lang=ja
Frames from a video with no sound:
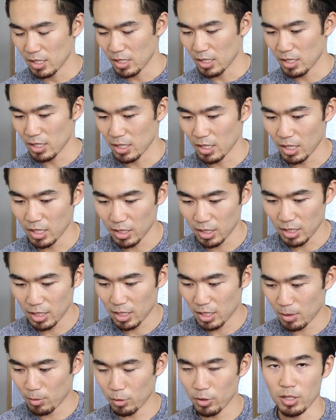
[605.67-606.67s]
えー、
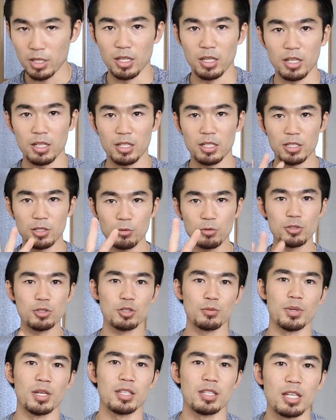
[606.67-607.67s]
ハイカーボで4
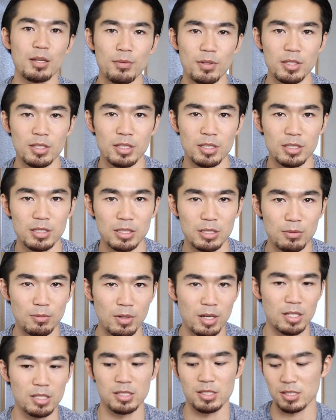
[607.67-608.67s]
食目食べていき
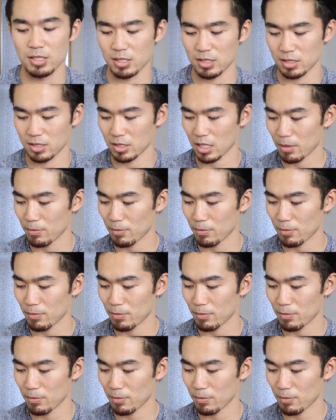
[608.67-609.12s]
ます。